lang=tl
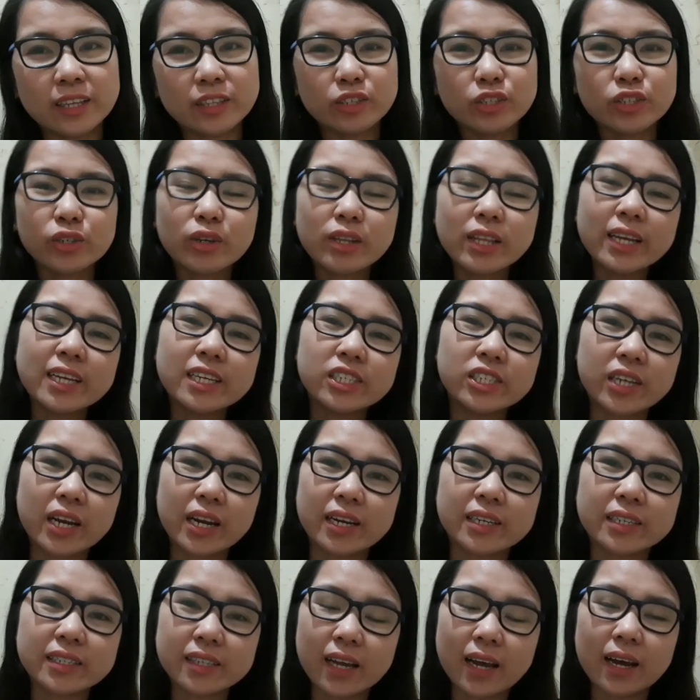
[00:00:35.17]
Gusto ko na
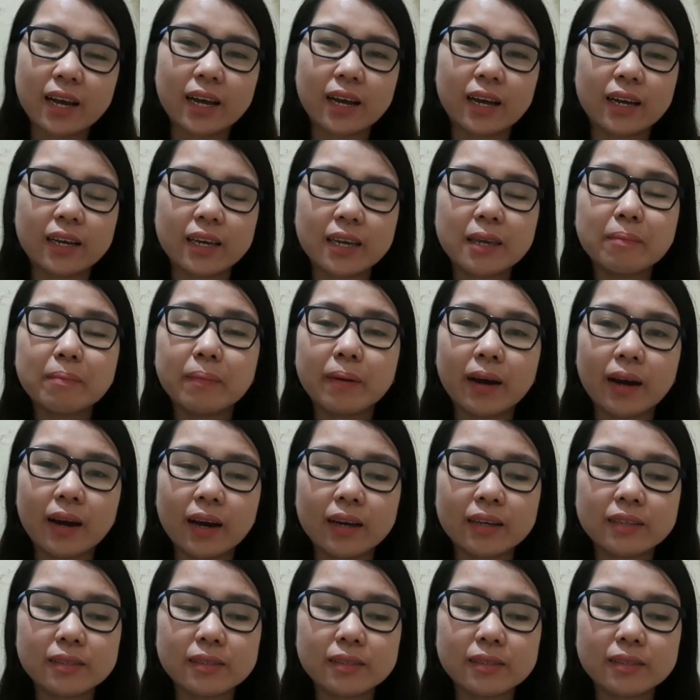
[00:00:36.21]
i-share sa iba,